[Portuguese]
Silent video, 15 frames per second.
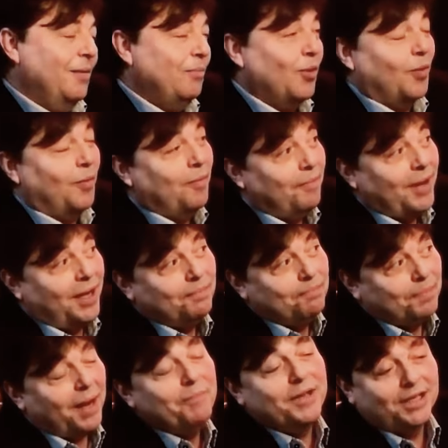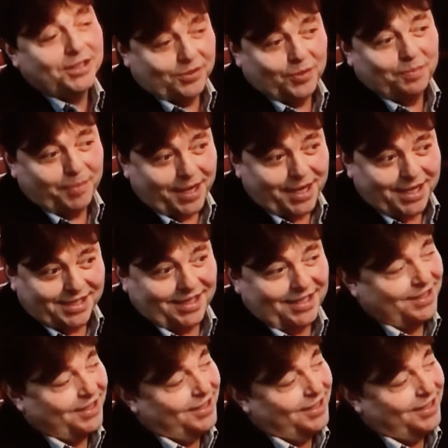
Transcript: Bom, para minha surpresa,